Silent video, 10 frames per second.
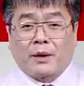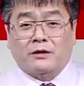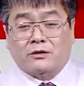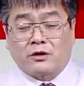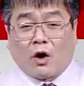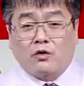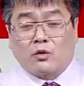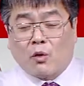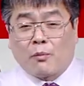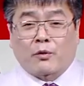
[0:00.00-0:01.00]
빠지겠어요?
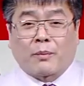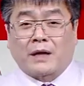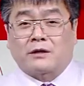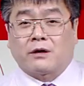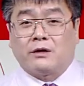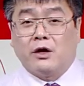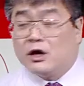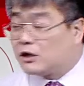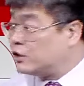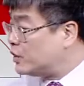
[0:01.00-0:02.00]
0.5% 빠질 거 아니에요.
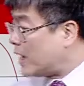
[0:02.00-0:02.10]
그